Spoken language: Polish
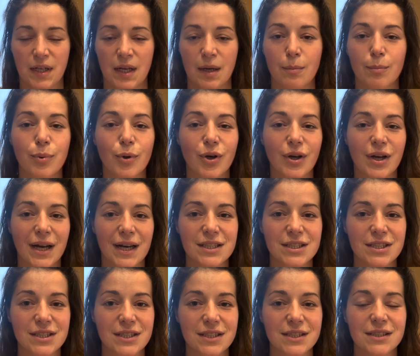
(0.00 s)
Bo
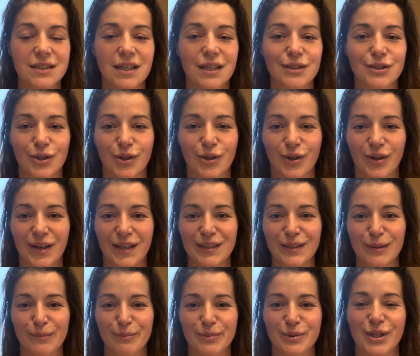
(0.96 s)
każdy z nas,
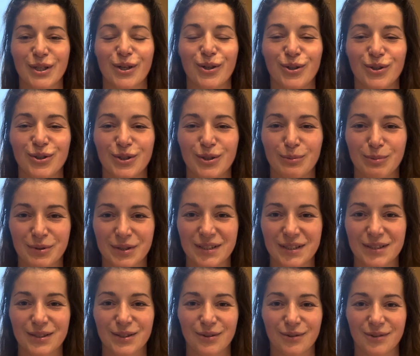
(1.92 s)
kochani, przechodzi
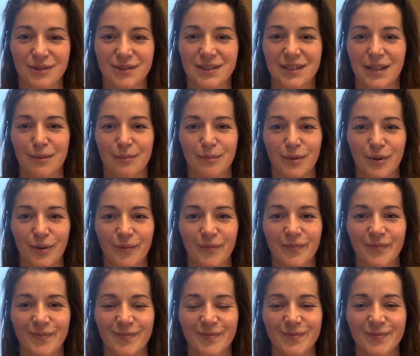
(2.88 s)
przez to samo
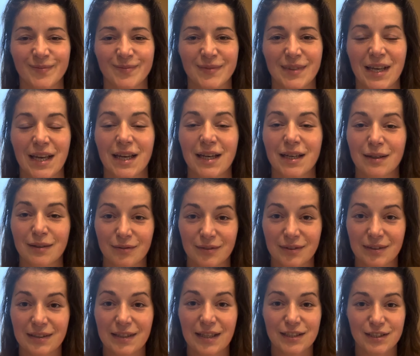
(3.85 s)

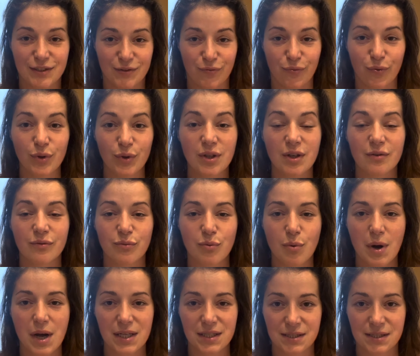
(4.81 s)
na swój
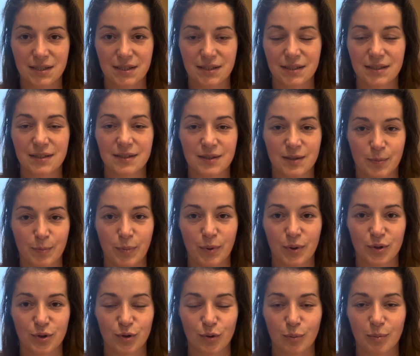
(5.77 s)
własny
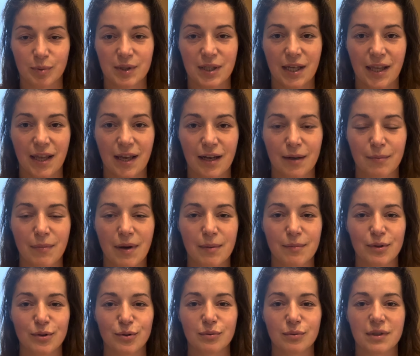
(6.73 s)
sposób, tak jak
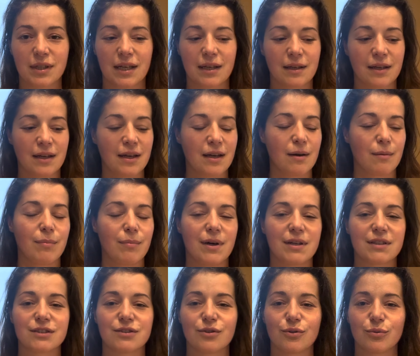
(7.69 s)
mamy tutaj
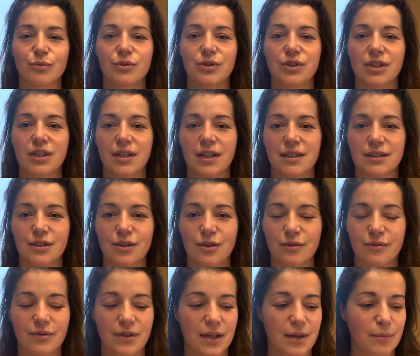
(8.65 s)
bardzo
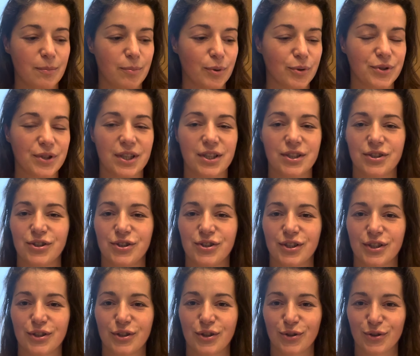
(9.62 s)
unikatowe
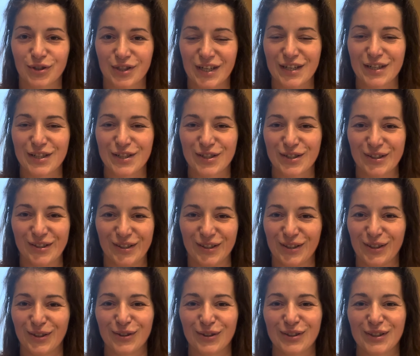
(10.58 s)
podejście do rzeczy
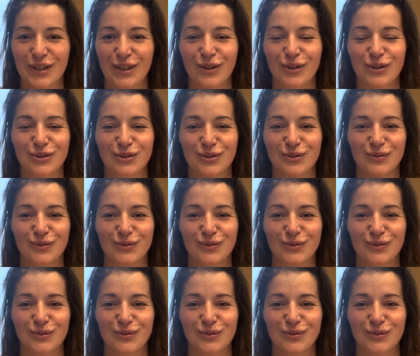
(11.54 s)
i do tego,